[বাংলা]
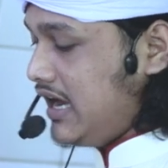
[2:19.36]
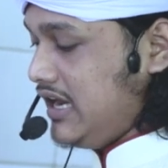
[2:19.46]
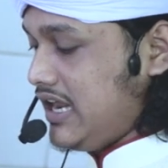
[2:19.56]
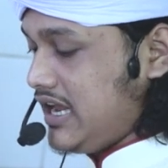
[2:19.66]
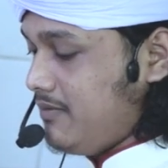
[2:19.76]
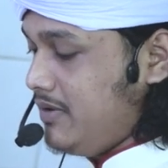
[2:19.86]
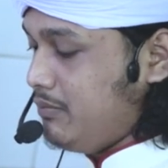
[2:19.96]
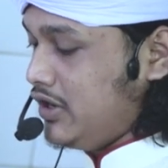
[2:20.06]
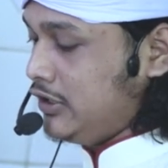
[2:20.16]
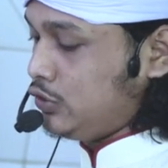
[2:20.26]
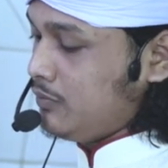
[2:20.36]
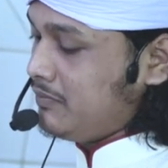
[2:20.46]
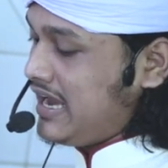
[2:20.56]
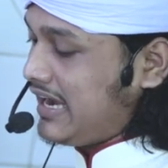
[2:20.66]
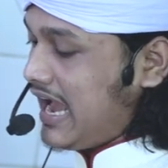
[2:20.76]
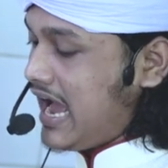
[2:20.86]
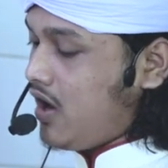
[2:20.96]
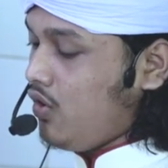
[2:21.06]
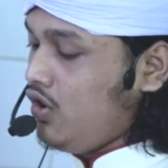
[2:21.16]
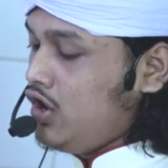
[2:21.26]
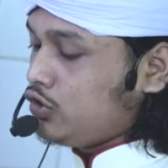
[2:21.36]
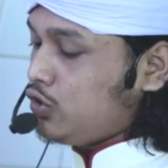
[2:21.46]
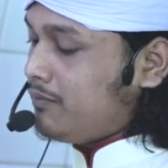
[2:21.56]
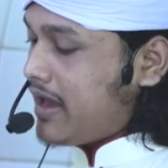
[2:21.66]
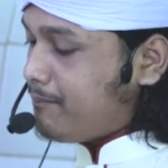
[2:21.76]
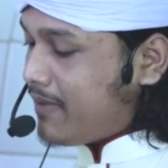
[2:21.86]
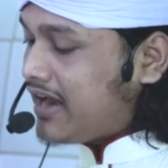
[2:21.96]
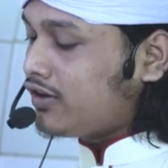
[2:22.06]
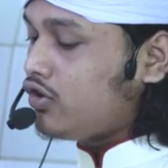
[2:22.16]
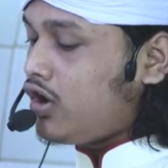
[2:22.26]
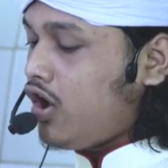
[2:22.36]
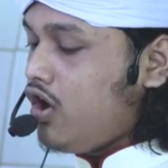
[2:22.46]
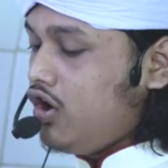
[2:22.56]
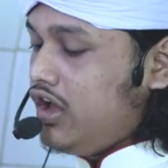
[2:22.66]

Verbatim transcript: আল্লাহর হাবিব বলেন তোমরা খাও তোমরা পান করো